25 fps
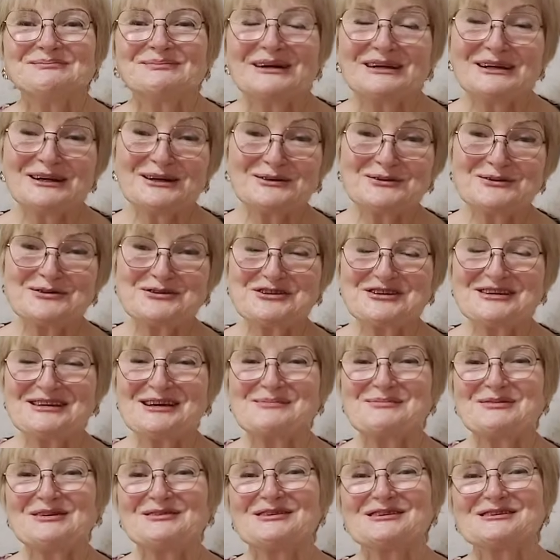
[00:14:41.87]
Мои
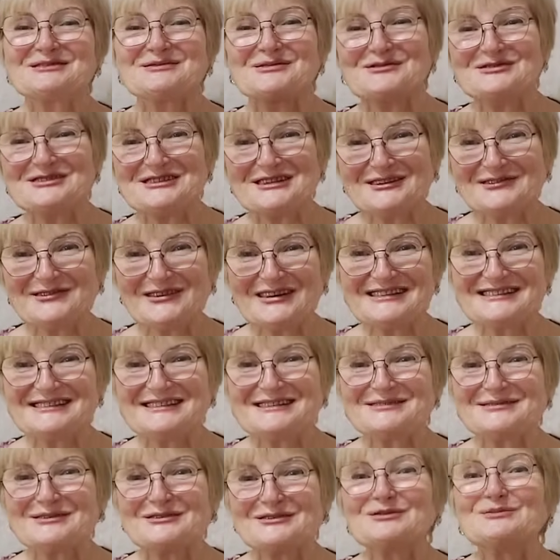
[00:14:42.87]
хорошие, я приветствую всех вас
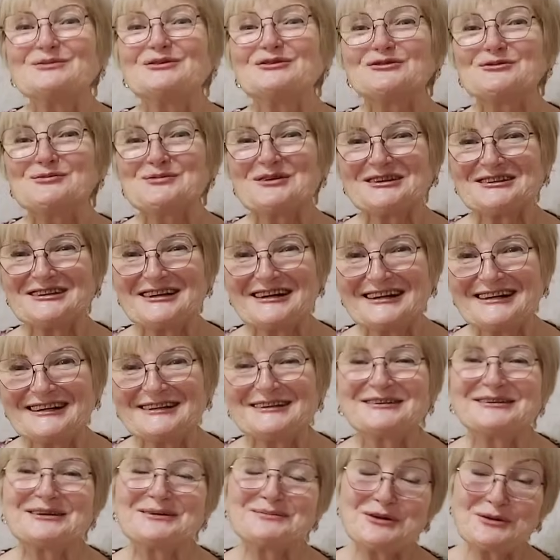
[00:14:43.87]
на своем
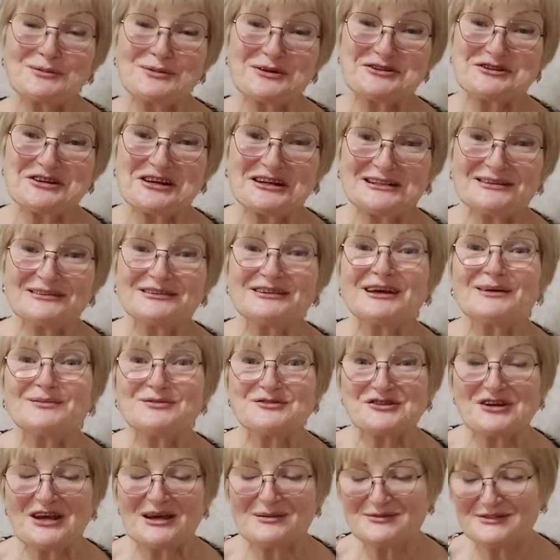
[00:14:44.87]
YouTube-канале. Добро пожаловать,
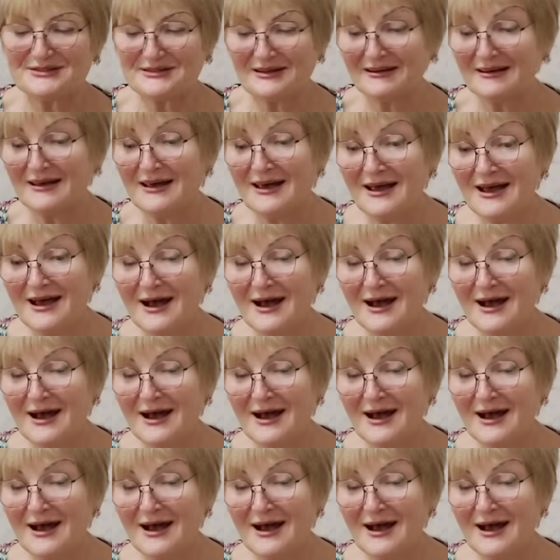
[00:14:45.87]
общаемся.